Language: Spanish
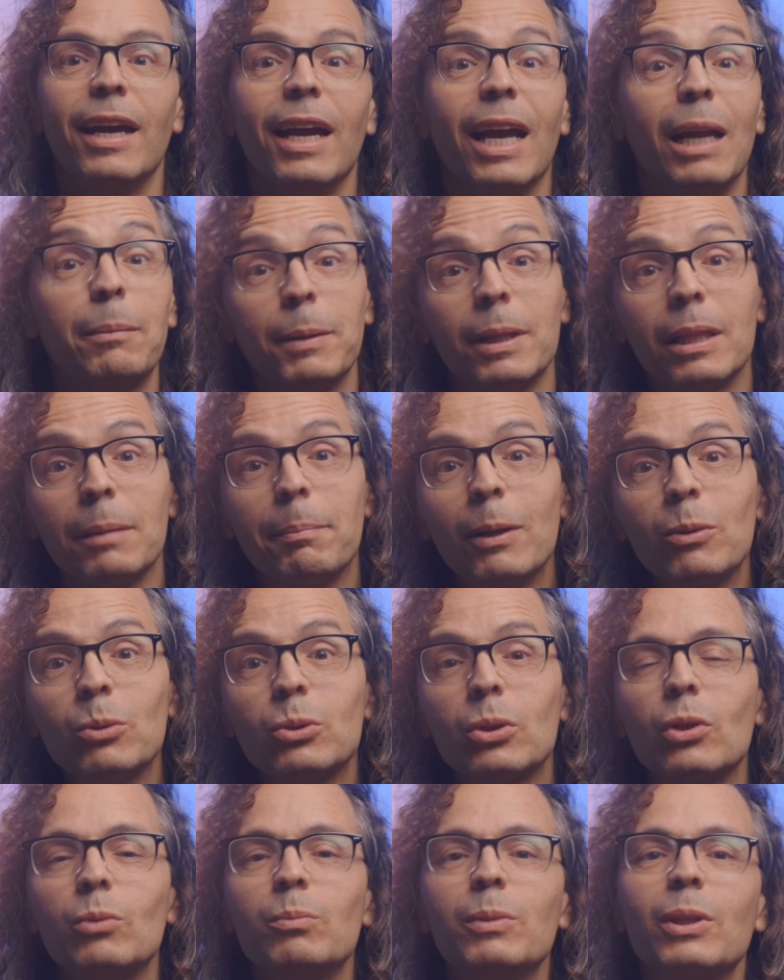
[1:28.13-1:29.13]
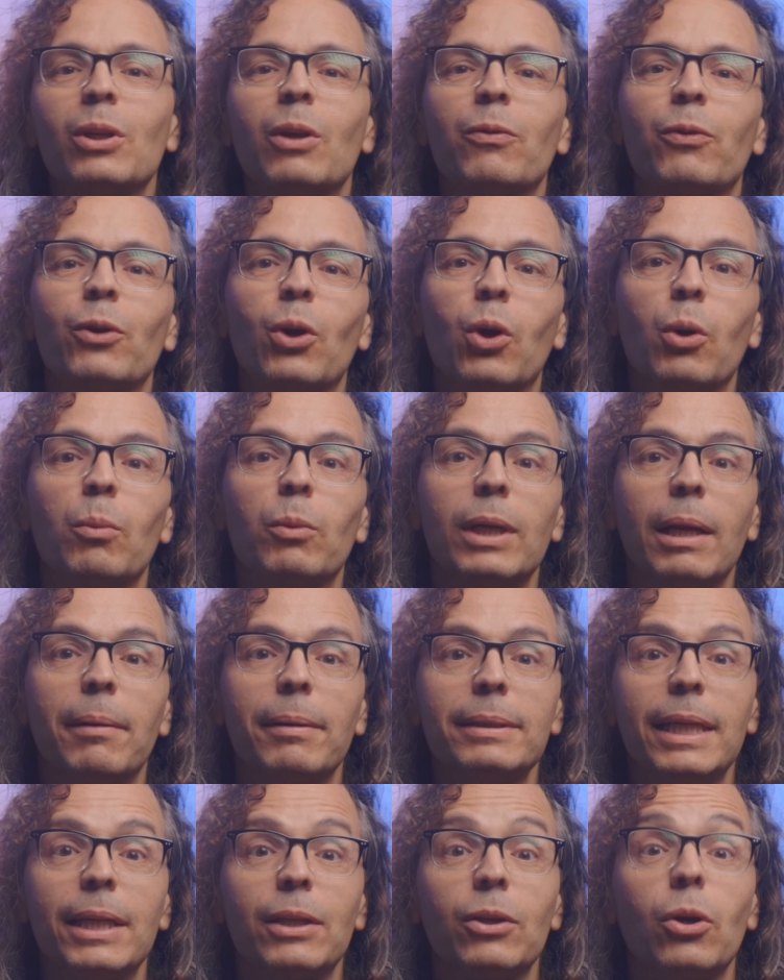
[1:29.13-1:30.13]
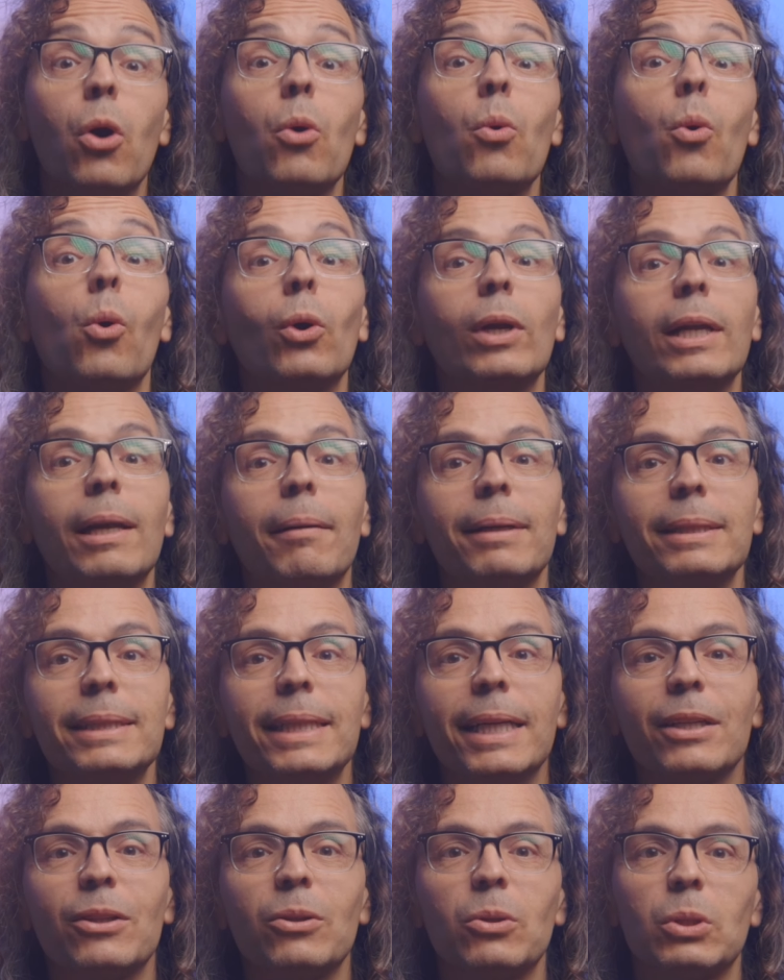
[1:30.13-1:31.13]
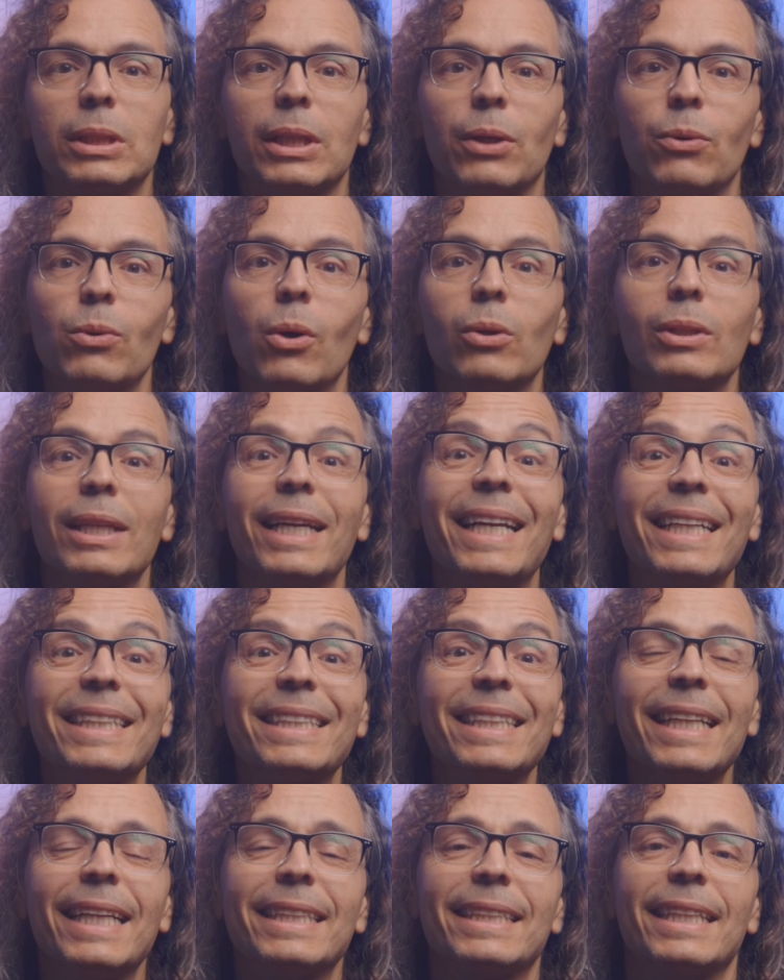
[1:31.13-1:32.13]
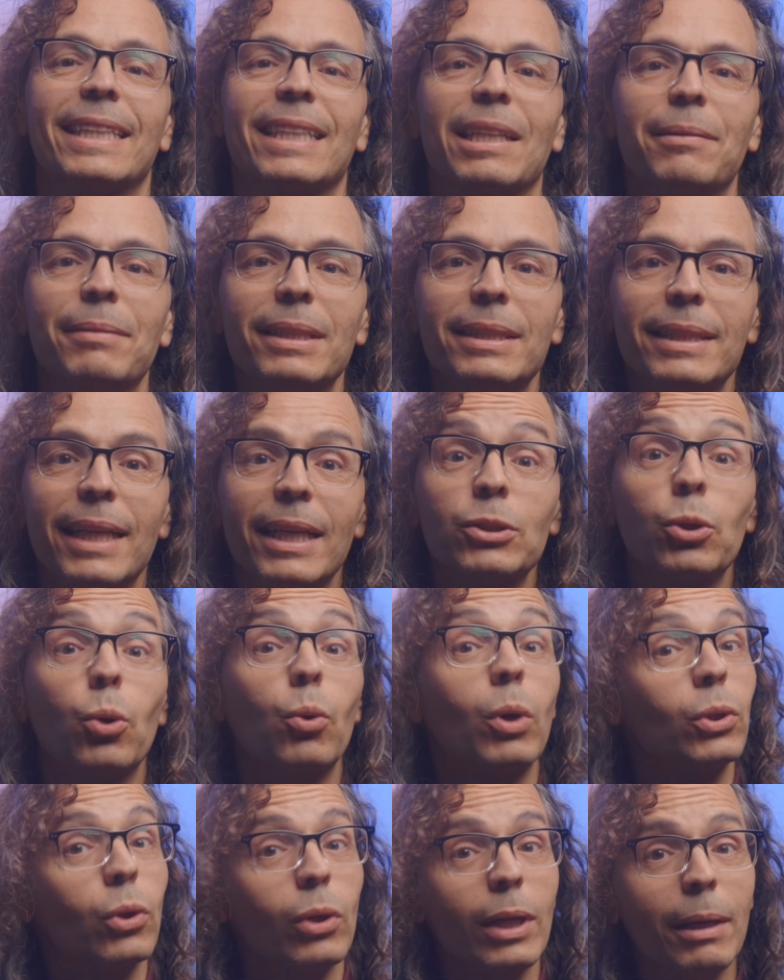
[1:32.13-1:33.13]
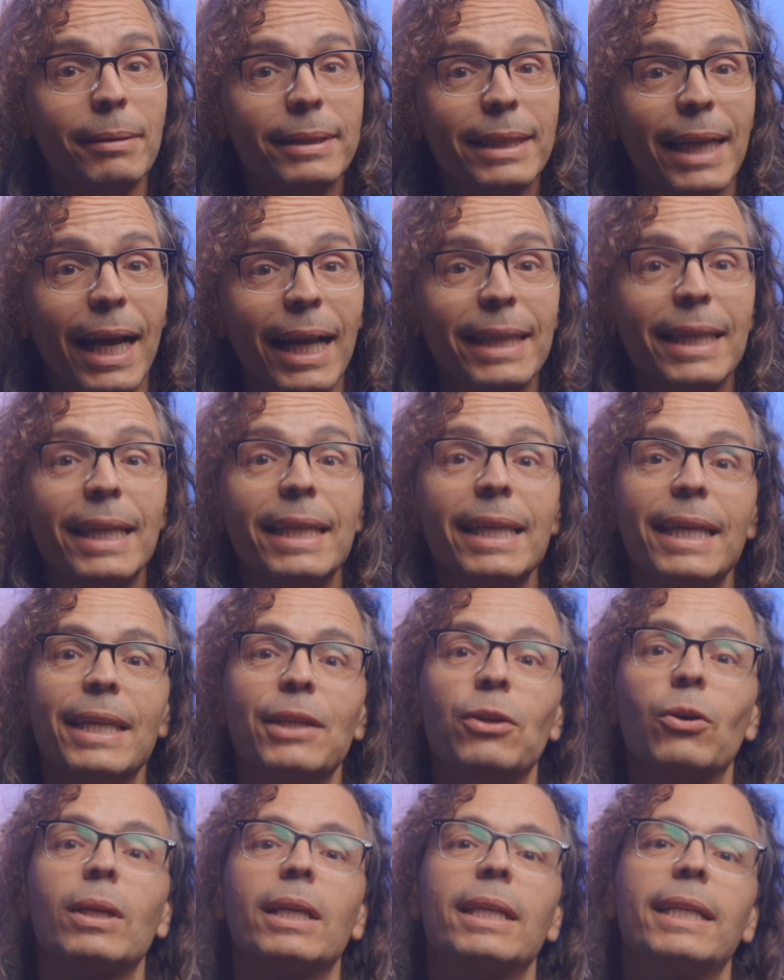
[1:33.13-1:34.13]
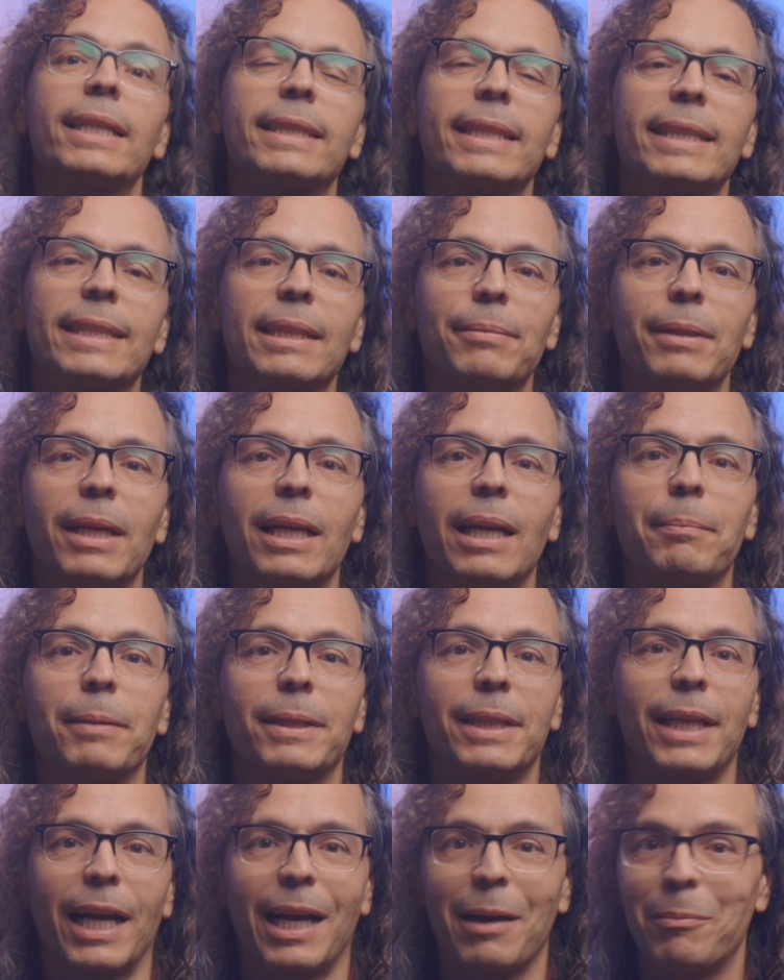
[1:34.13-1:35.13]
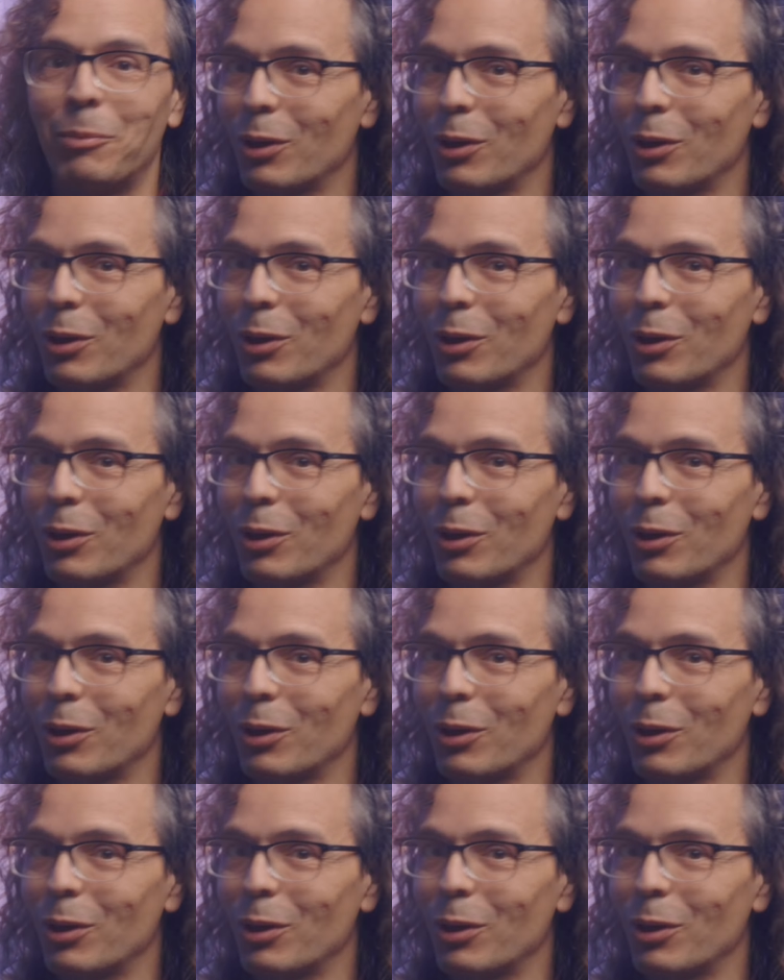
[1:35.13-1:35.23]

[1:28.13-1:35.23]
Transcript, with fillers: El principal uso de un micrófono como el Lavalier Go o el Lavalier 2 de Rode es en las entrevistas o cuando grabes a alguien y no quieres que se vea la petaca,